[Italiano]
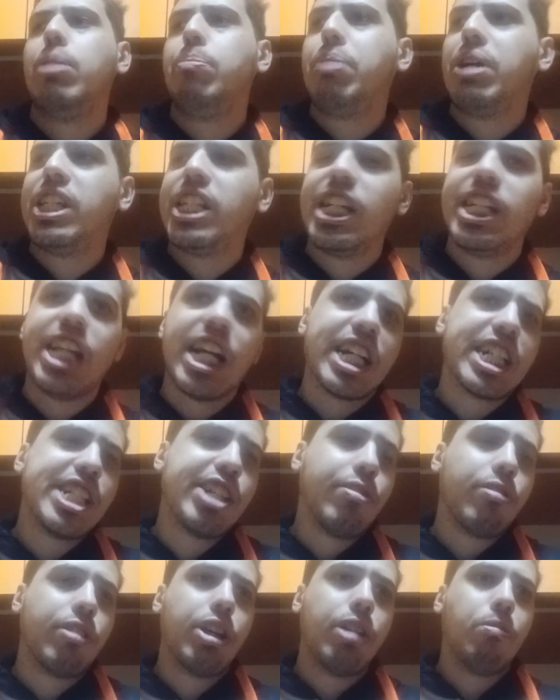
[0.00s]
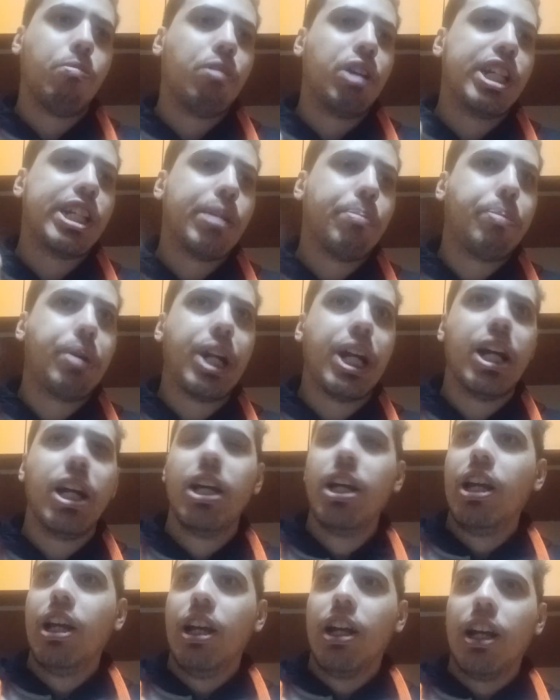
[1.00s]
di Percy Jackson, chi non vuole sapere
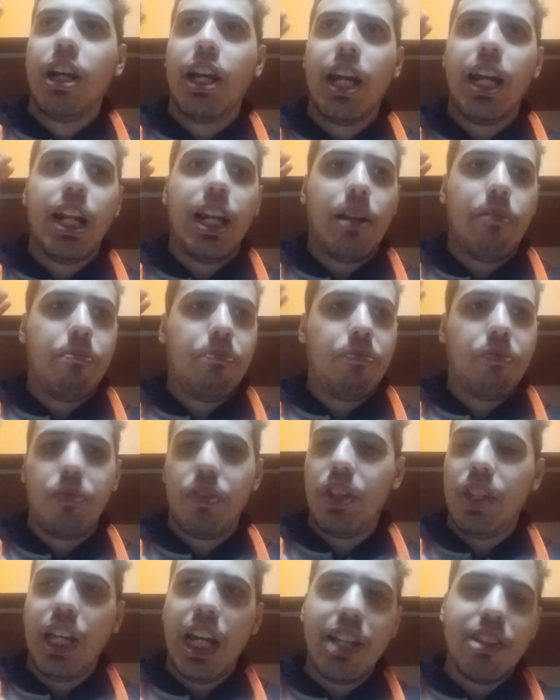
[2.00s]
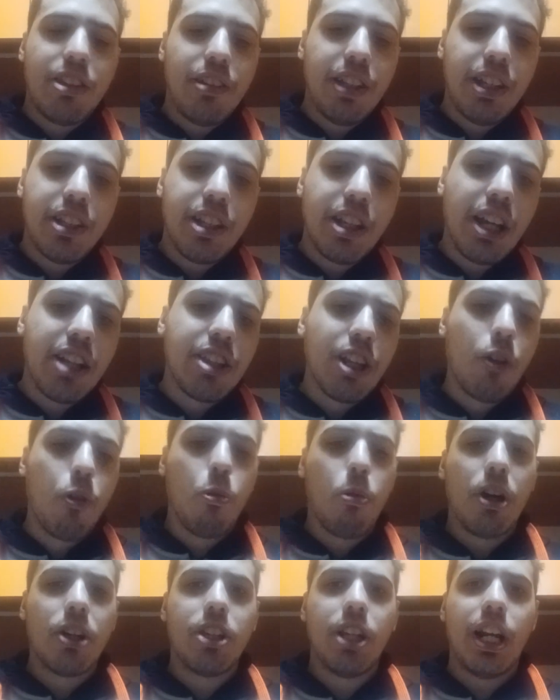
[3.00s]
che niente, niente, niente, non
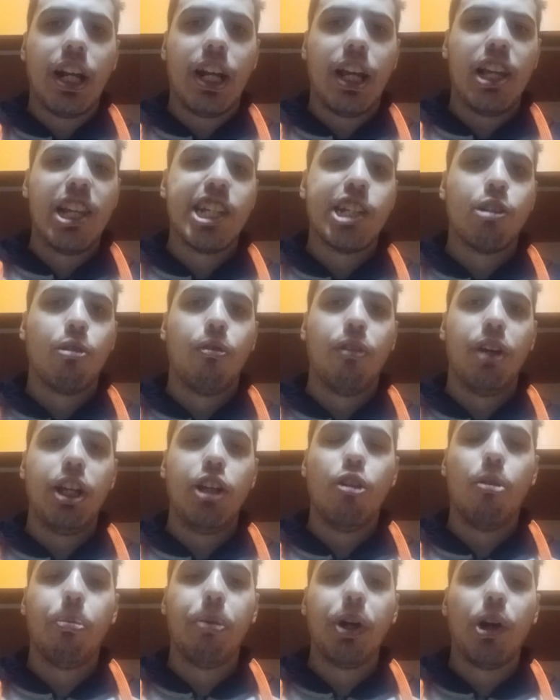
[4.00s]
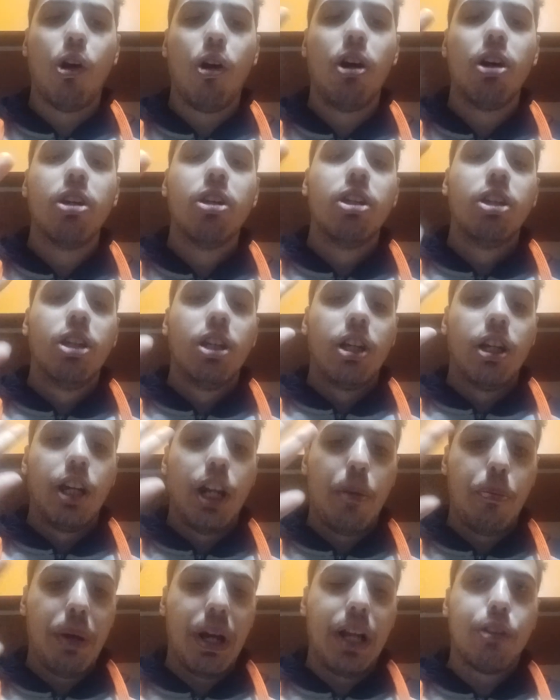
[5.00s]
guardi neanche questo video. Però,
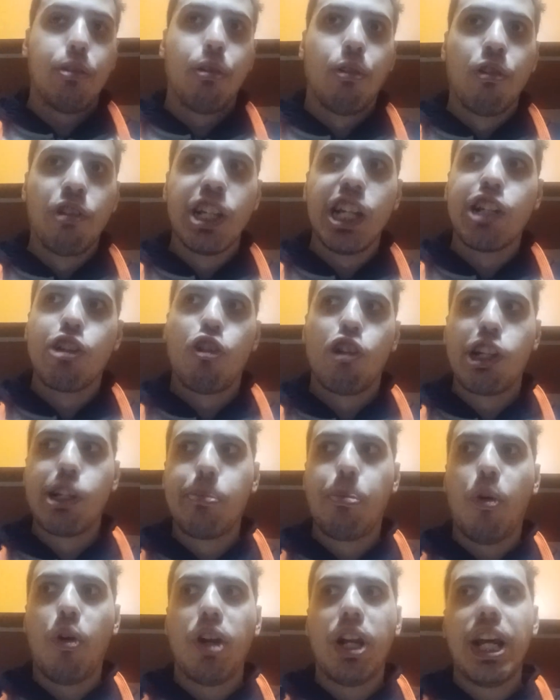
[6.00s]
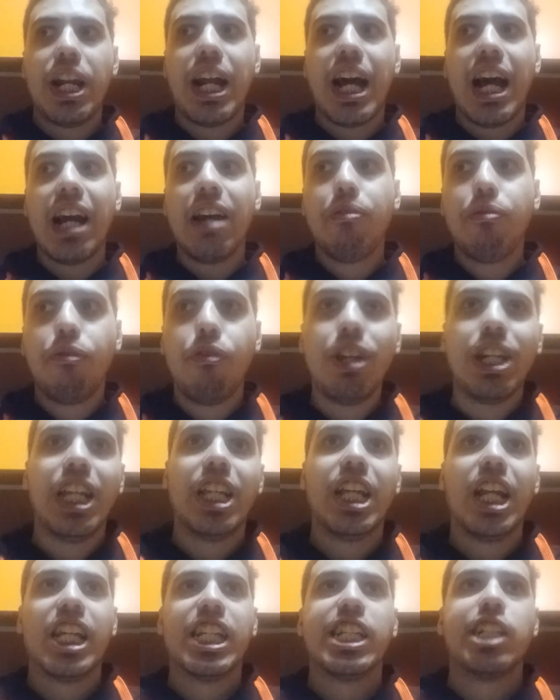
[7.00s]
ripeto, non ci sono spoiler ai fini
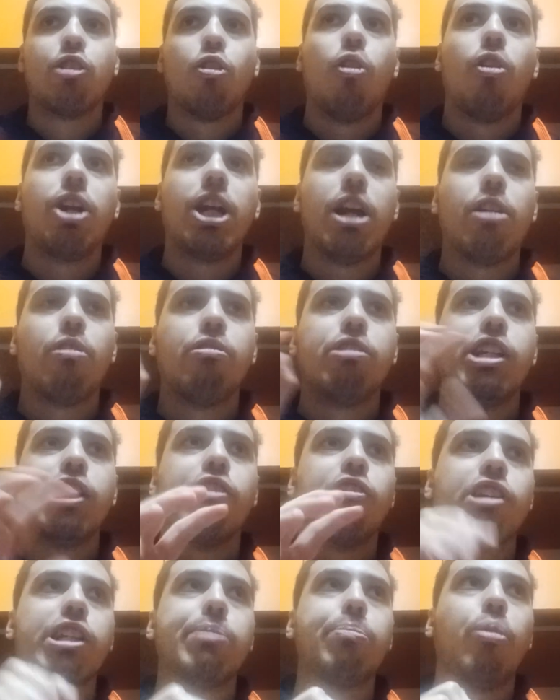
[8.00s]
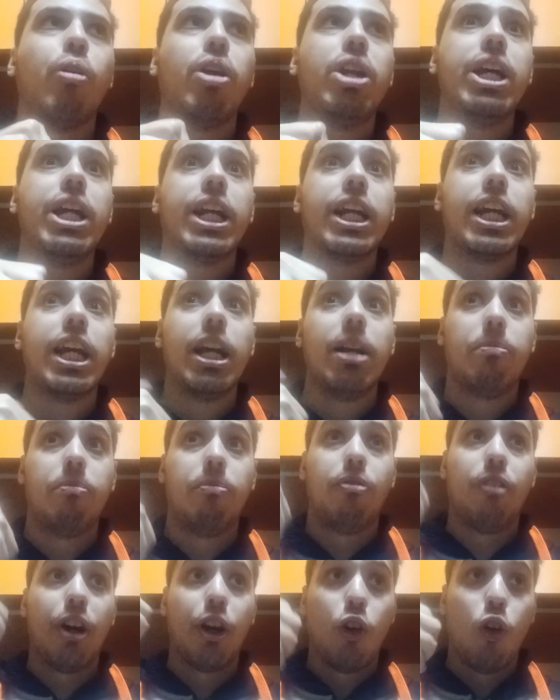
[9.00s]
della storia, non ci sono spoiler che
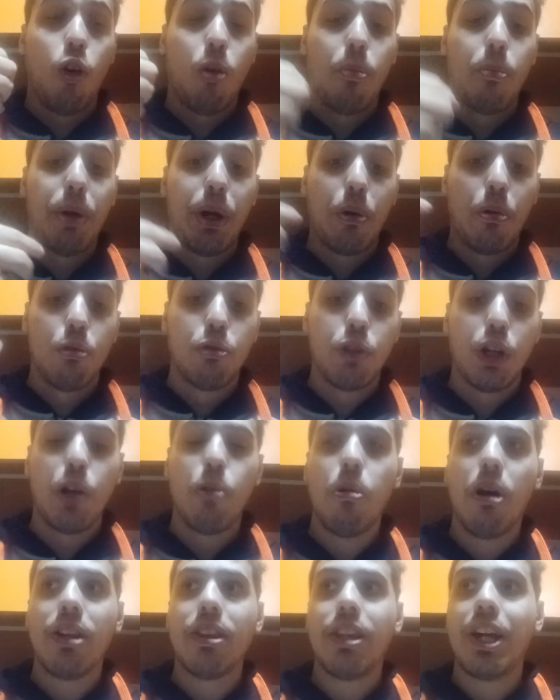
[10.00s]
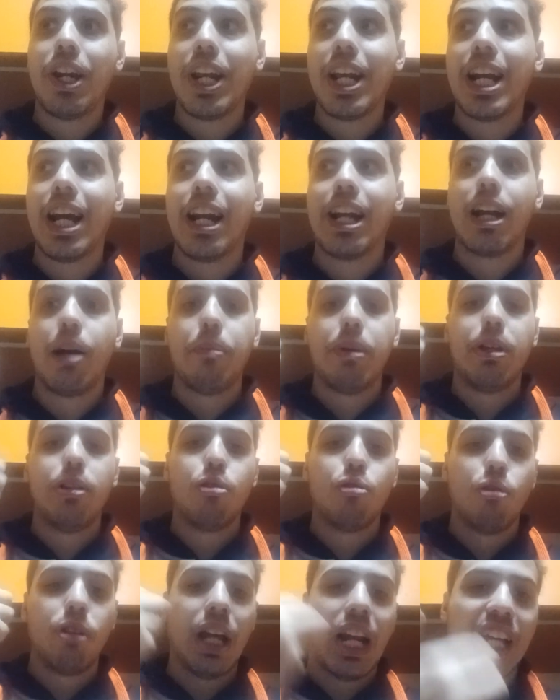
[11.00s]
farò per quanto riguarda il
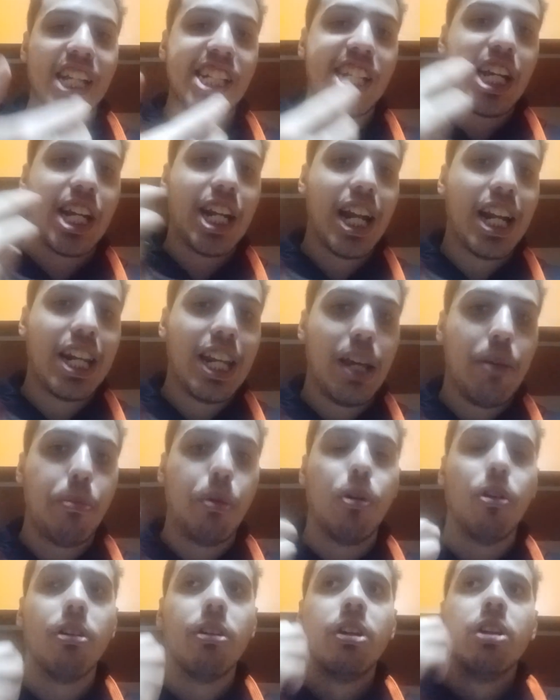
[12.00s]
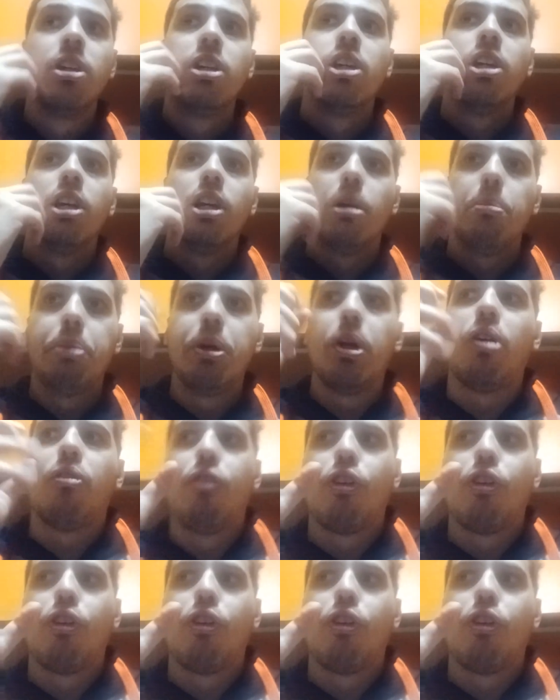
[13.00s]
ricalcamento dalla serie al libro, però